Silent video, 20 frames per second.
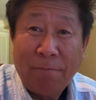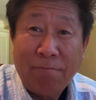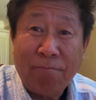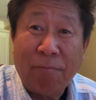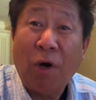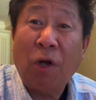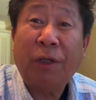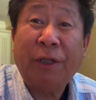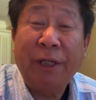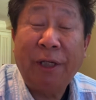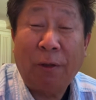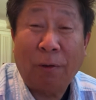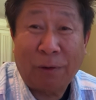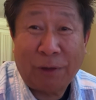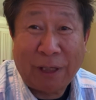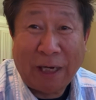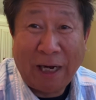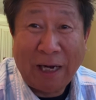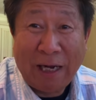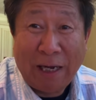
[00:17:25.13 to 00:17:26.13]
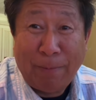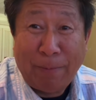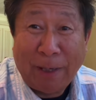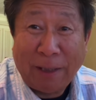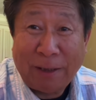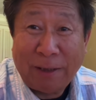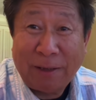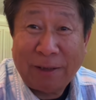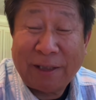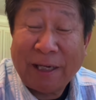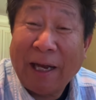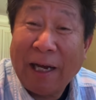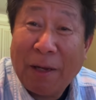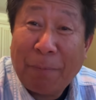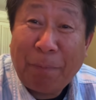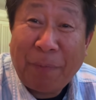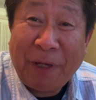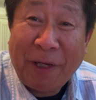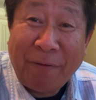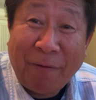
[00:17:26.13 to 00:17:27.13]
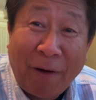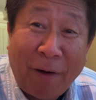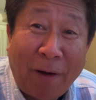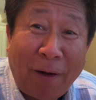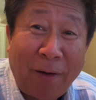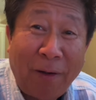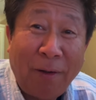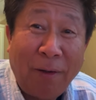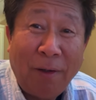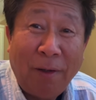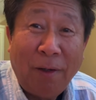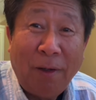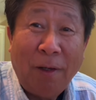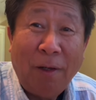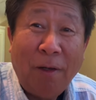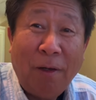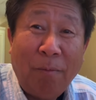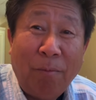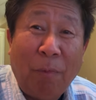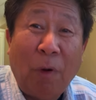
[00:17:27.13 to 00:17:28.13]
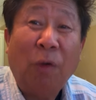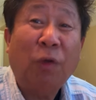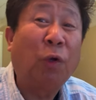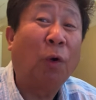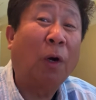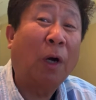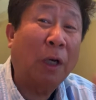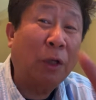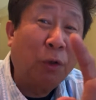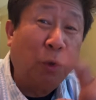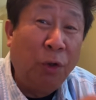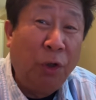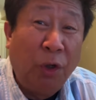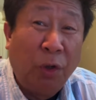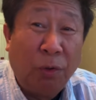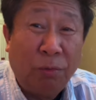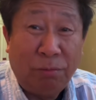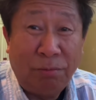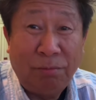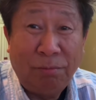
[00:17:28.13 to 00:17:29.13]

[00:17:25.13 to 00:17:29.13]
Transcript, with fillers: mong tình của cha ha mà cha lại phì bỏ mong thổ cả tu nu